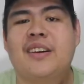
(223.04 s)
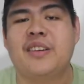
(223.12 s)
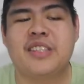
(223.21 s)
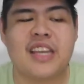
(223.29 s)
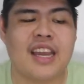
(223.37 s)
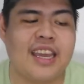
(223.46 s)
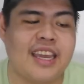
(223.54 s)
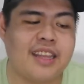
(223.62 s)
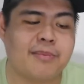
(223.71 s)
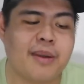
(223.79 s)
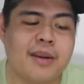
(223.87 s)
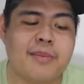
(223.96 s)
ko siya and
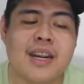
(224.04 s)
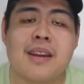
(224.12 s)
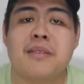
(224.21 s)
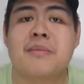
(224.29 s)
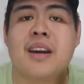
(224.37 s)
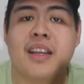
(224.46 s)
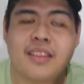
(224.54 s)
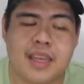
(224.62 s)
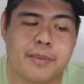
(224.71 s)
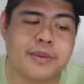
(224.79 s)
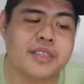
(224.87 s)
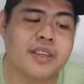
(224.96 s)
parang maraming mga
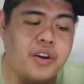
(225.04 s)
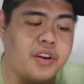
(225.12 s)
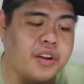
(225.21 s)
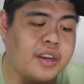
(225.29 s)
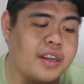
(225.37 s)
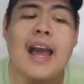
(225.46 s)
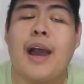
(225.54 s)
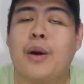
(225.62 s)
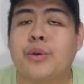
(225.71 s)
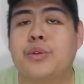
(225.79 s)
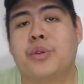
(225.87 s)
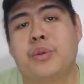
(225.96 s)
tips on
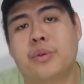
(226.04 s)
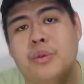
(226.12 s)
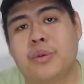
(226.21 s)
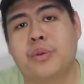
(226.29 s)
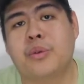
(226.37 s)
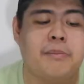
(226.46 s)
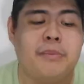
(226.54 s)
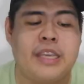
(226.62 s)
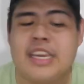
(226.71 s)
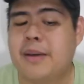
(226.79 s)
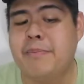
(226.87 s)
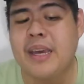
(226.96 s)
how to
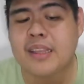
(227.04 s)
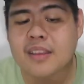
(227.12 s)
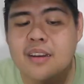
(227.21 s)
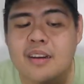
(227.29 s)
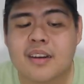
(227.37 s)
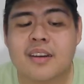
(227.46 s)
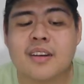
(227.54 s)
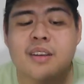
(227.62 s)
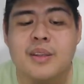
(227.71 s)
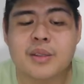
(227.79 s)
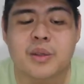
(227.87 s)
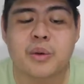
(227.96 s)
be a better
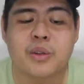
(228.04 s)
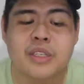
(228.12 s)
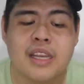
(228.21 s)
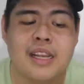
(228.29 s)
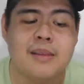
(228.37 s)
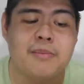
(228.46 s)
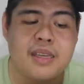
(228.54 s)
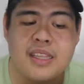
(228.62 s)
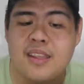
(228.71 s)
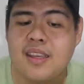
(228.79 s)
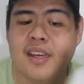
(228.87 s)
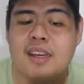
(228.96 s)
social
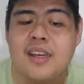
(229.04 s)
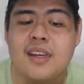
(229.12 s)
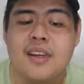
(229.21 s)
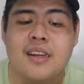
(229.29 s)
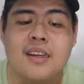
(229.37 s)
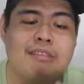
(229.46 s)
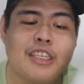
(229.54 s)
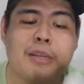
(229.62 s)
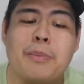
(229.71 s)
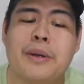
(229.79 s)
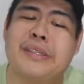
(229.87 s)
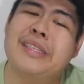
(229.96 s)
media. Siya
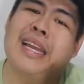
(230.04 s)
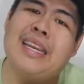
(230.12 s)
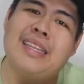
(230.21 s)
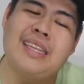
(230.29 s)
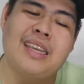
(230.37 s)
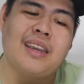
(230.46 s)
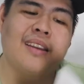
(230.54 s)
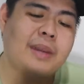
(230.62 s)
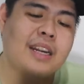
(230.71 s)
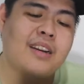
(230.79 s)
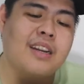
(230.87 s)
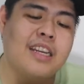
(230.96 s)
personality eh.
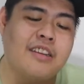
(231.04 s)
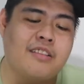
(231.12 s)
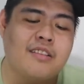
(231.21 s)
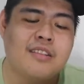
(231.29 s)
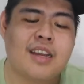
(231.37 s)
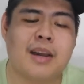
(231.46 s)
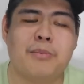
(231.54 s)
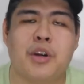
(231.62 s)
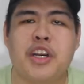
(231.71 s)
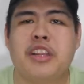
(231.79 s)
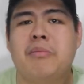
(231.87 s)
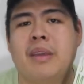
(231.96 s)
Parang ano, uh,
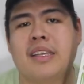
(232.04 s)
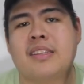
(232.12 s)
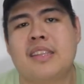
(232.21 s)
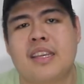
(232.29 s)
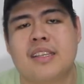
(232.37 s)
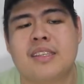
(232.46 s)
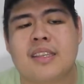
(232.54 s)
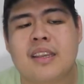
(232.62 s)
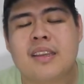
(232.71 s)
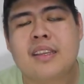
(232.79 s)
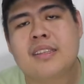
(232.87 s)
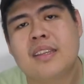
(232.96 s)
more on business
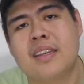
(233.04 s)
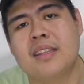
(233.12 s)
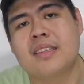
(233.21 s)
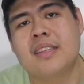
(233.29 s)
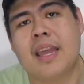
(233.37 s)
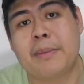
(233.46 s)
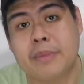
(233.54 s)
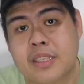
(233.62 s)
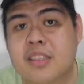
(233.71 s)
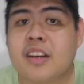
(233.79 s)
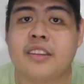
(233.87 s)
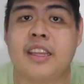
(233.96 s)
Since I'm
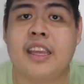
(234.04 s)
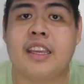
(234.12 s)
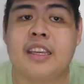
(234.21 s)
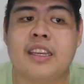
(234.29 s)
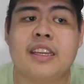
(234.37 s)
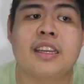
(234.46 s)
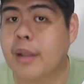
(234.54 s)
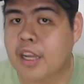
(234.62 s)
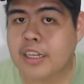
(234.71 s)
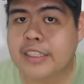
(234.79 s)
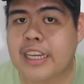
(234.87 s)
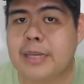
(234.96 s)
starting
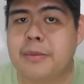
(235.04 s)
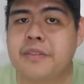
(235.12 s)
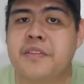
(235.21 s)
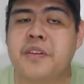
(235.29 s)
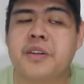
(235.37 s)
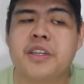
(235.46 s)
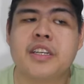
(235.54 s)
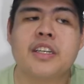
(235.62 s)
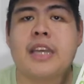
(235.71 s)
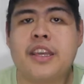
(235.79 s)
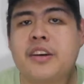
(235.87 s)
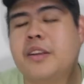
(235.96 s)
vlog tayo before,
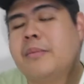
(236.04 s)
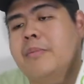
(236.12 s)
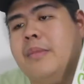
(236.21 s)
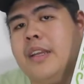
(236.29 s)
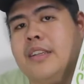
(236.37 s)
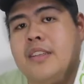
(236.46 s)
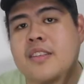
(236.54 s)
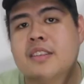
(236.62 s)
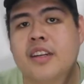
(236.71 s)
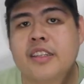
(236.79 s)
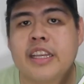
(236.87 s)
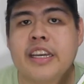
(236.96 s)
ngayon
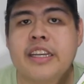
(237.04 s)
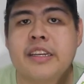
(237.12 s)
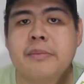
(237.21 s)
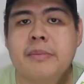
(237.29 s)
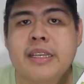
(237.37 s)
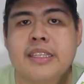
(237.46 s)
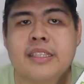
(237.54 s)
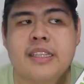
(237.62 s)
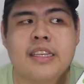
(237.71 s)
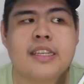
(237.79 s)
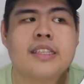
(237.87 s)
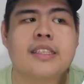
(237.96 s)
nag-start tayo ng
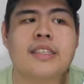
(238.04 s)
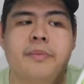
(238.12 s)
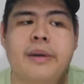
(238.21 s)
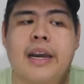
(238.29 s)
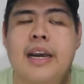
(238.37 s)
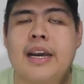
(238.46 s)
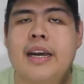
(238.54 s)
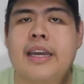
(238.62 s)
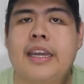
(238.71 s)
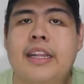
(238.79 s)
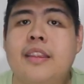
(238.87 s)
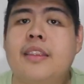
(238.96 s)
business, baka
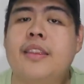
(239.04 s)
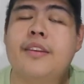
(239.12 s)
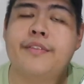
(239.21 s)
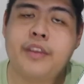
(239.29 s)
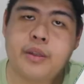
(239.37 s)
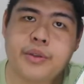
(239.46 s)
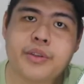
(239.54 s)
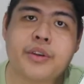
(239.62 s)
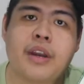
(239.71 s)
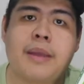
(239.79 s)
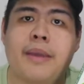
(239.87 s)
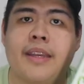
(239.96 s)
in the future
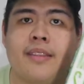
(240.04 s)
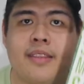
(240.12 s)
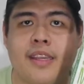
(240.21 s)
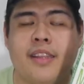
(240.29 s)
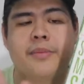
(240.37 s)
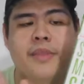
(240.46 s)
I might need